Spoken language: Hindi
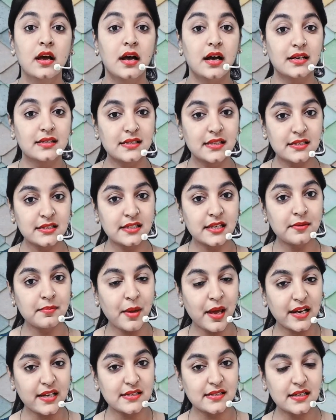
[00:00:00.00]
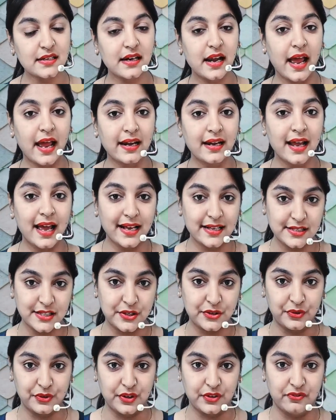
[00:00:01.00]
असिस्टेंट मैनेजर एंड
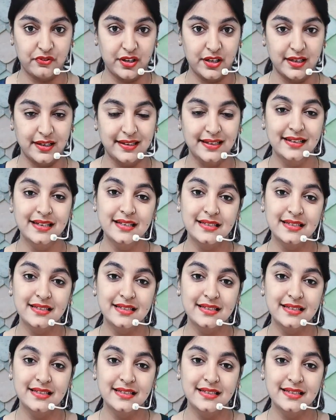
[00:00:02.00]
एग्जीक्यूटिव की